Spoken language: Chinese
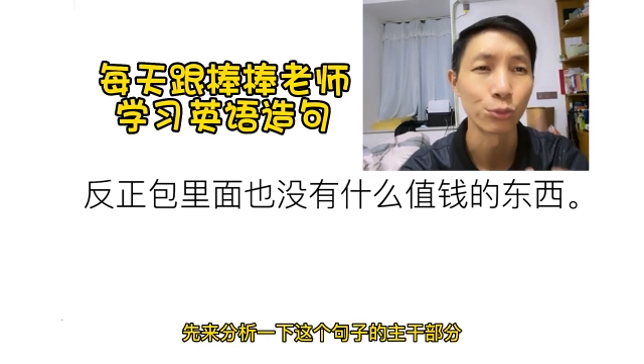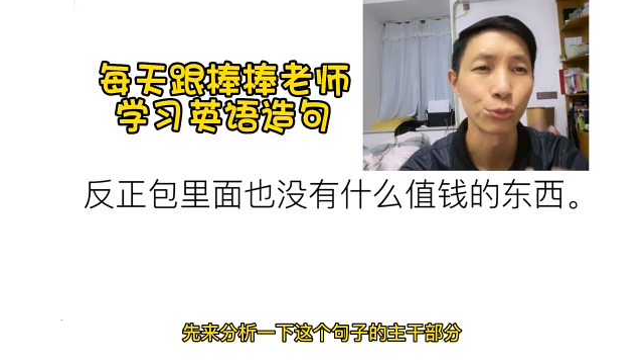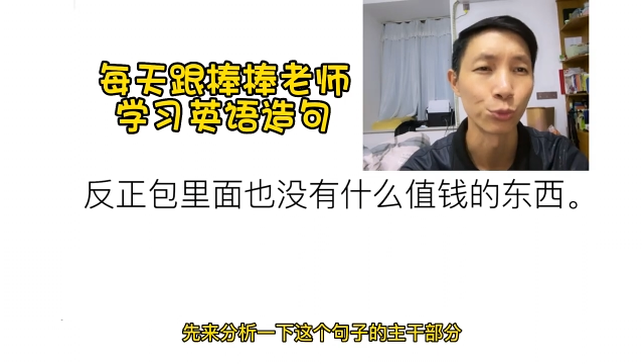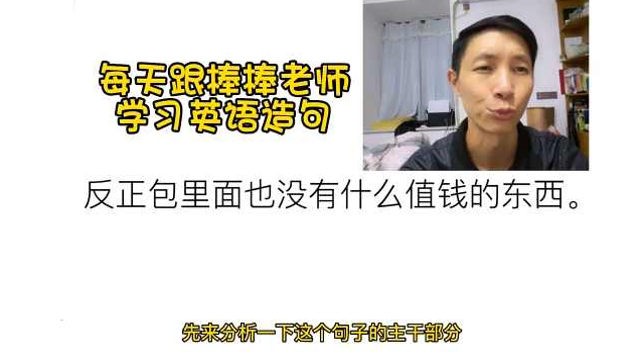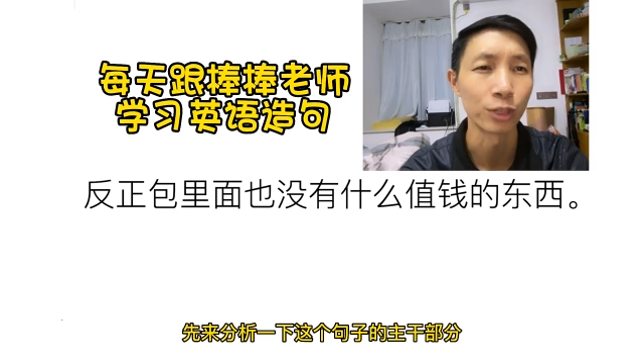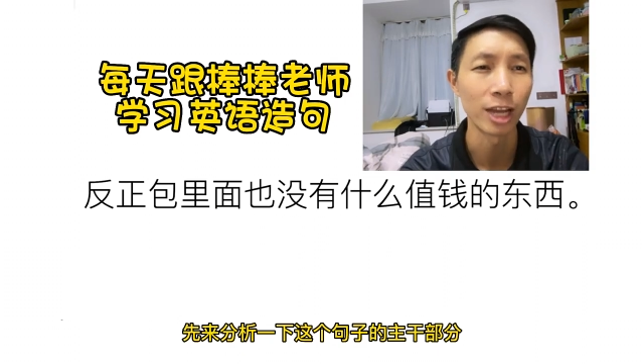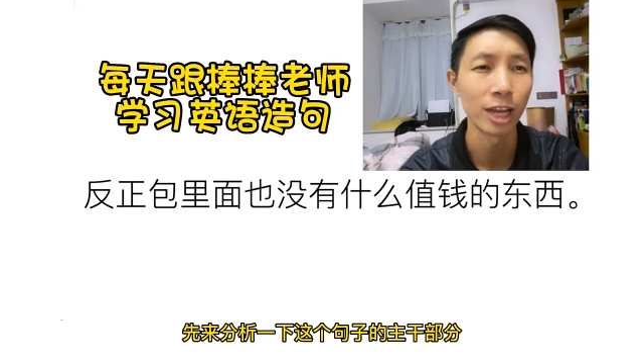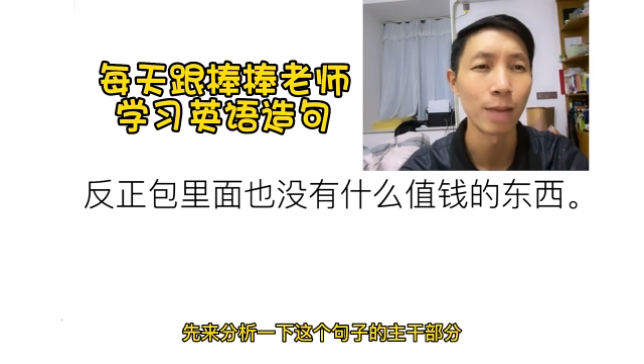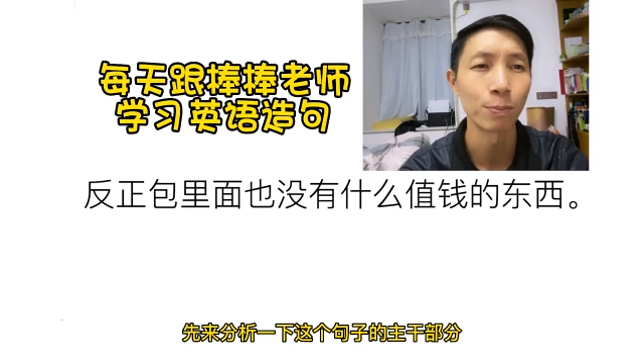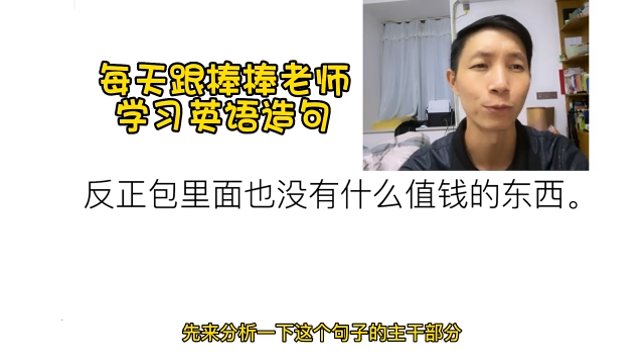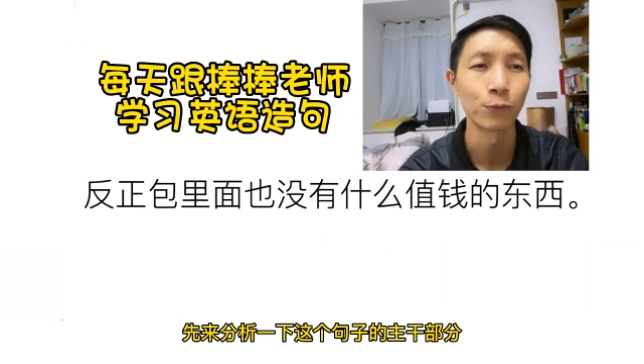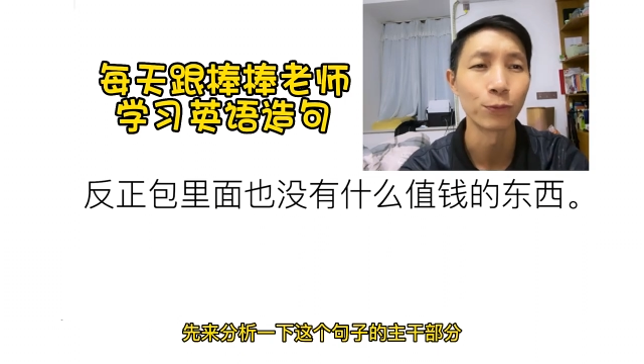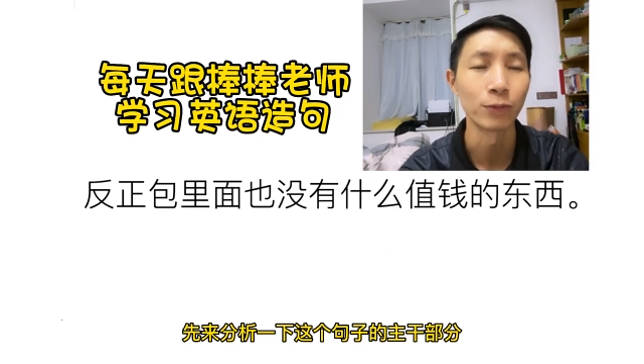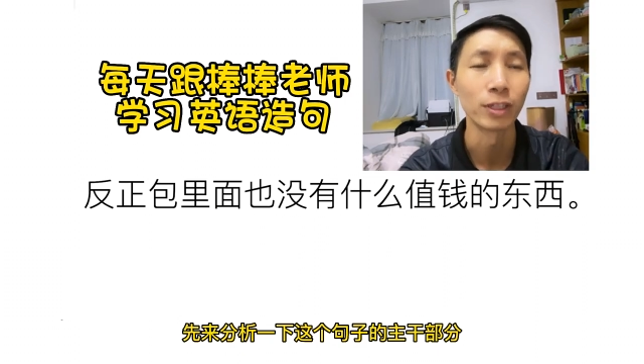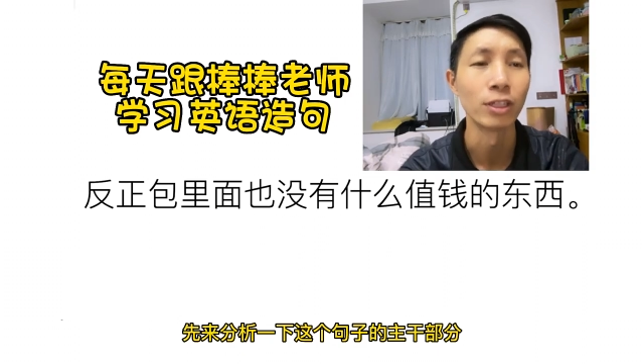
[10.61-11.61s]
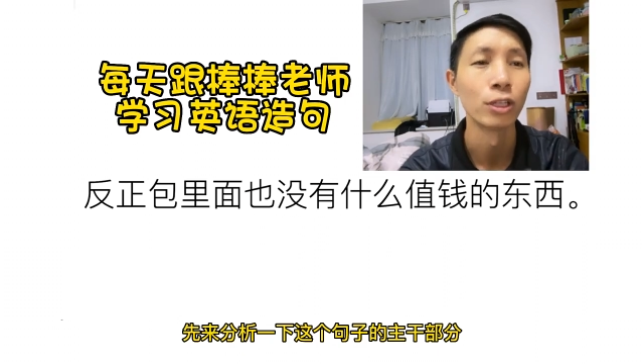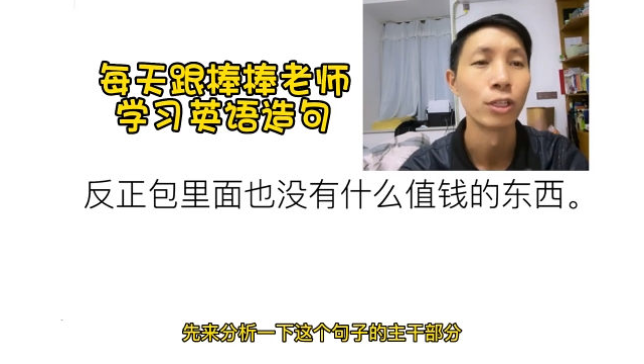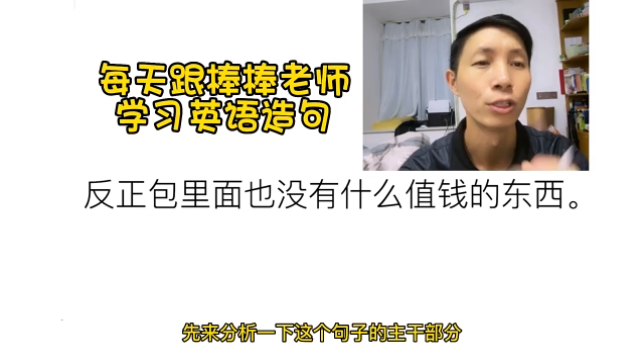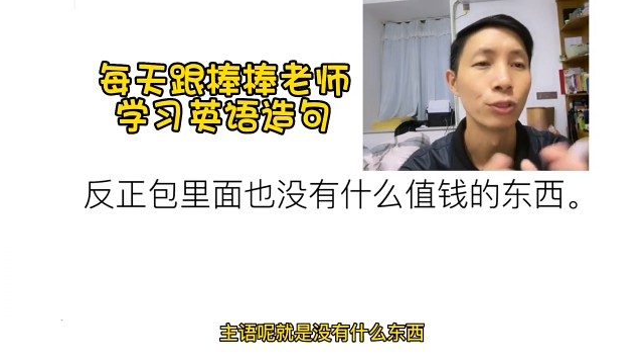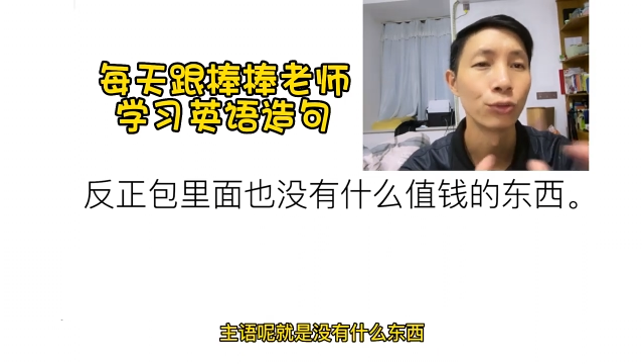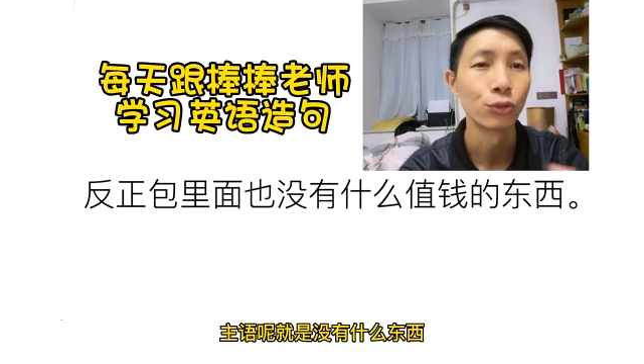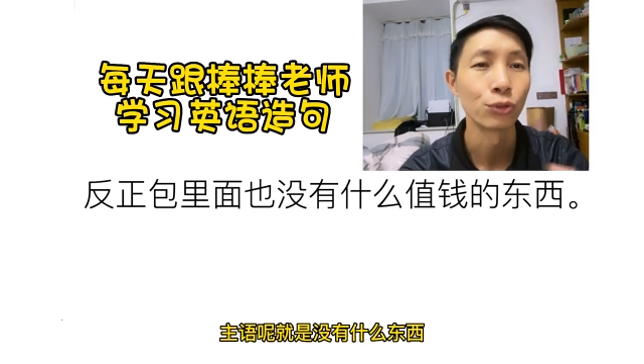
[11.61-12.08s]
主干部分。
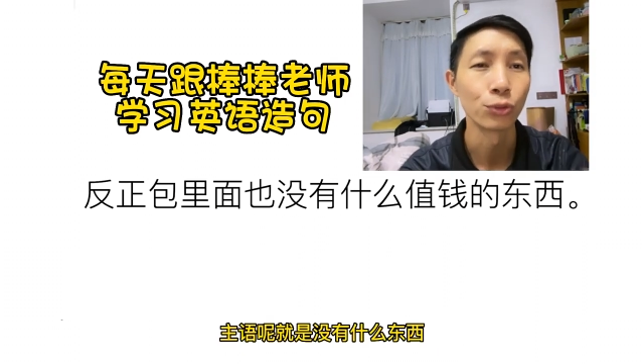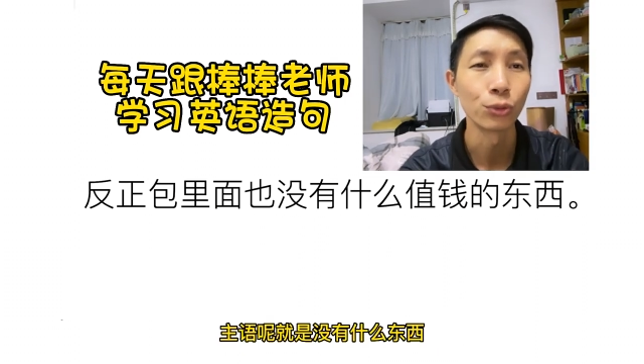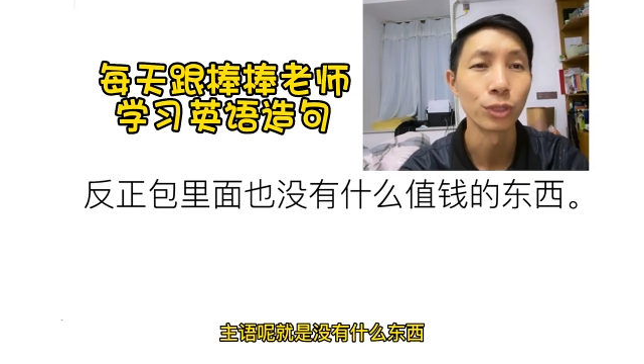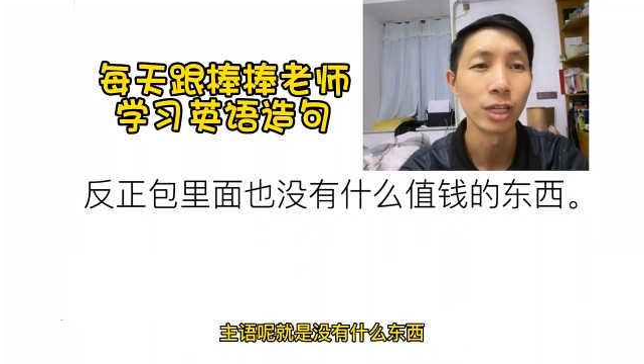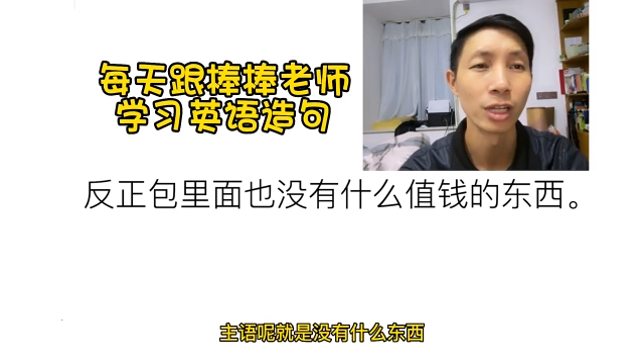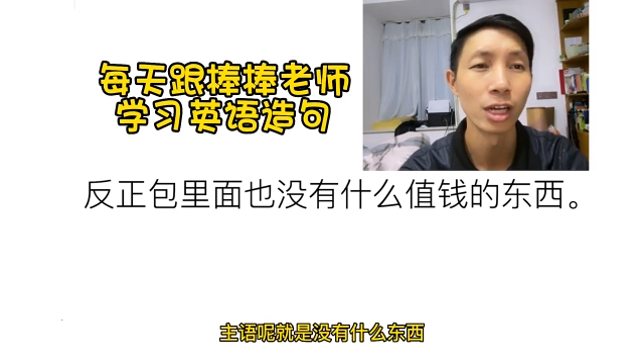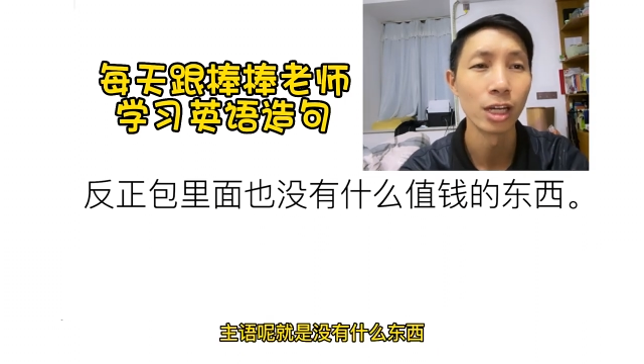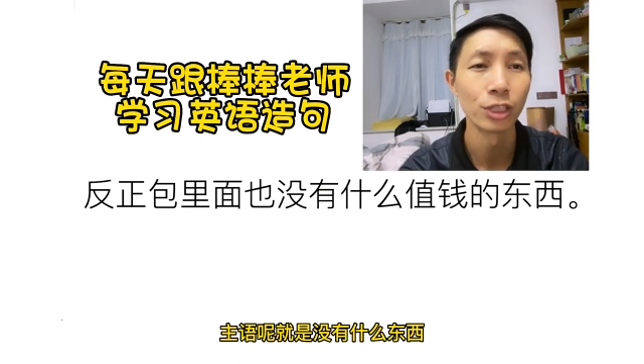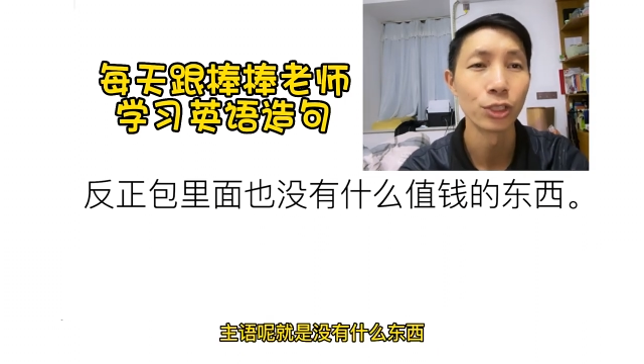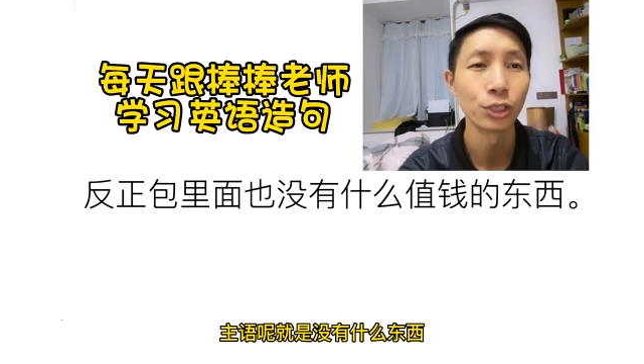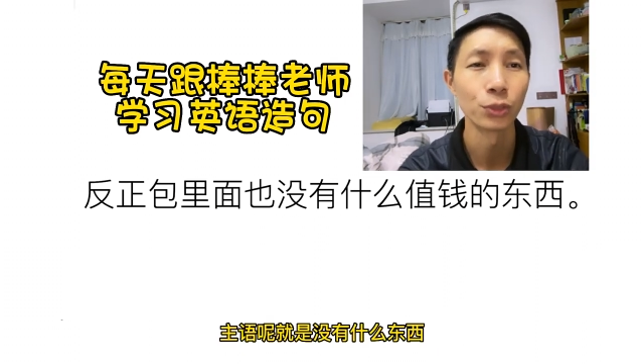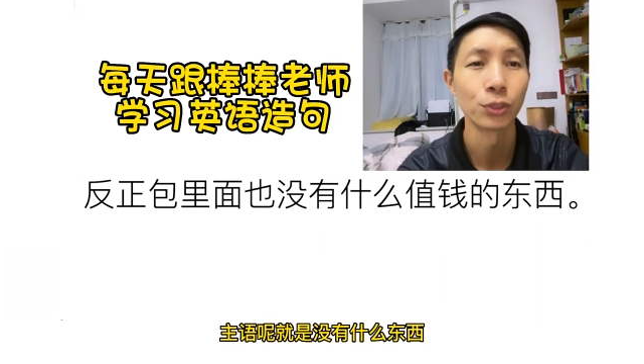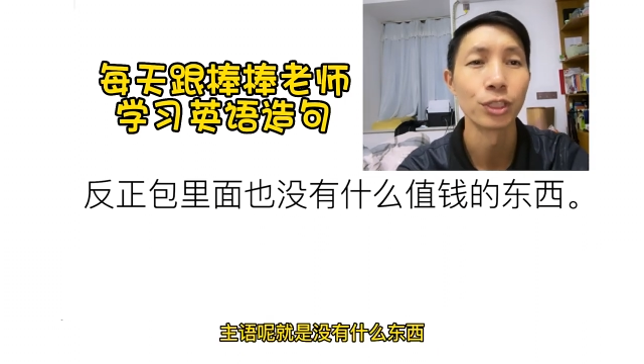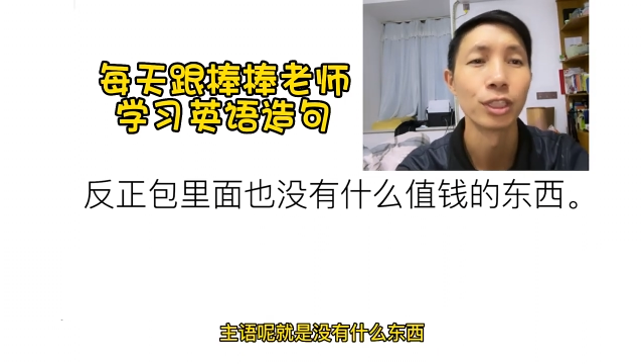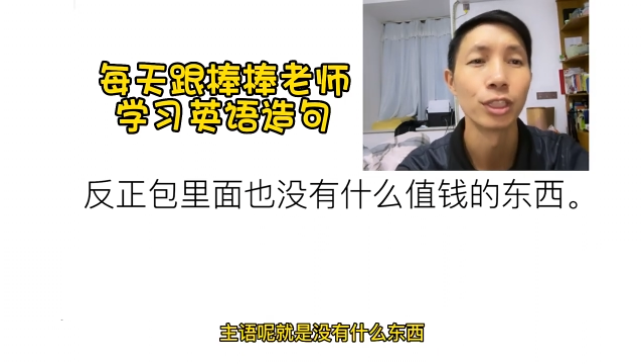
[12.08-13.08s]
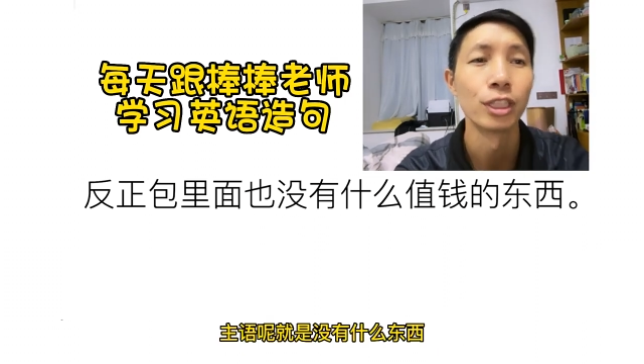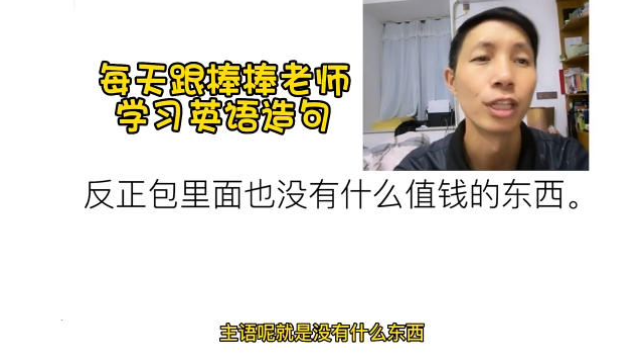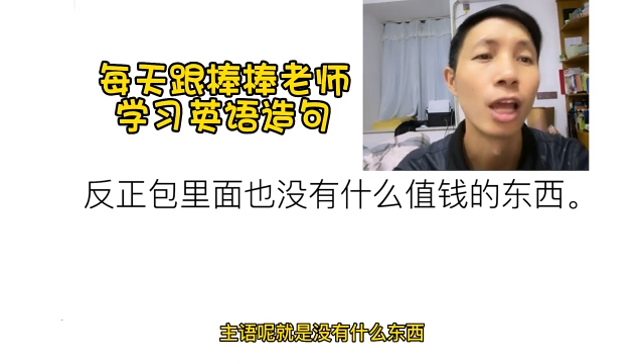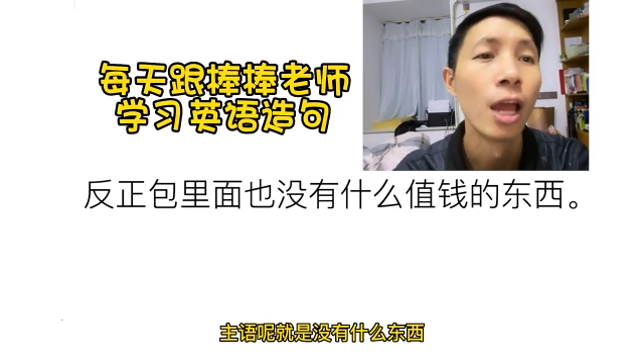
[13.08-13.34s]
主语呢，就是